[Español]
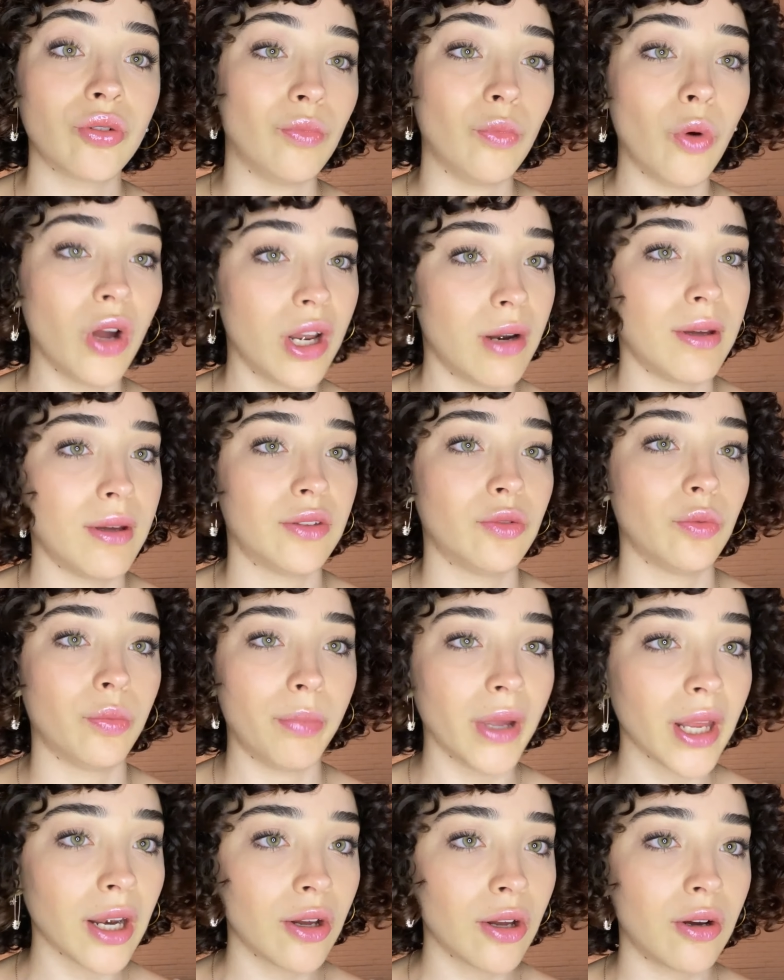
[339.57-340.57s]
vuelve tu
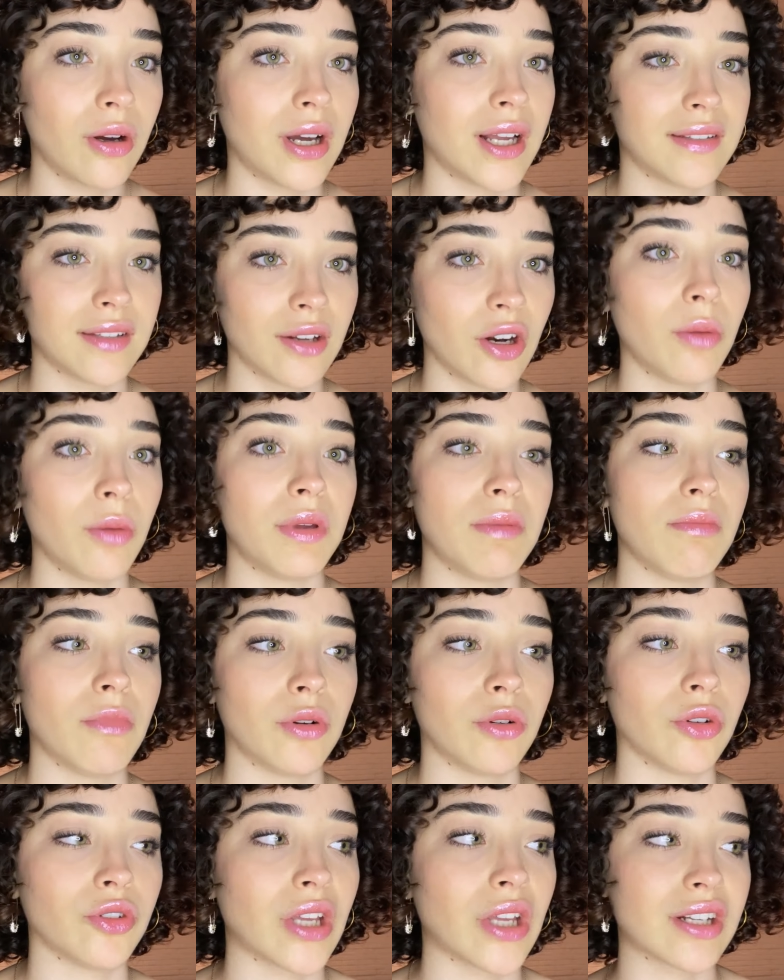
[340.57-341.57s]
pelo a hacer lo mismo,
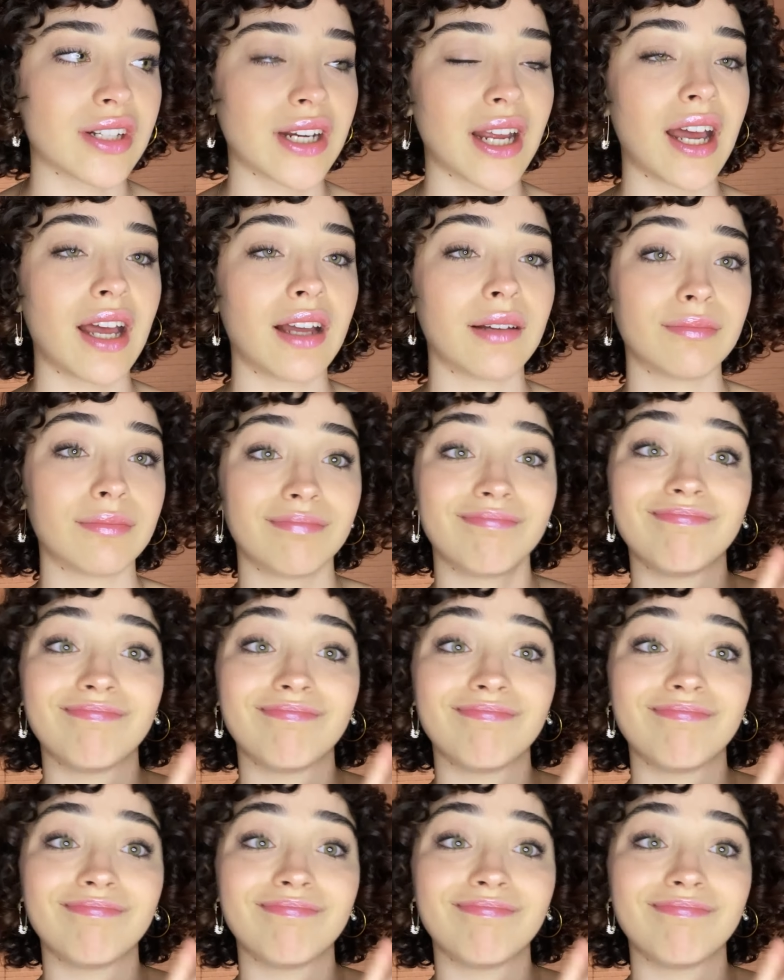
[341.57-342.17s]
o sea, ya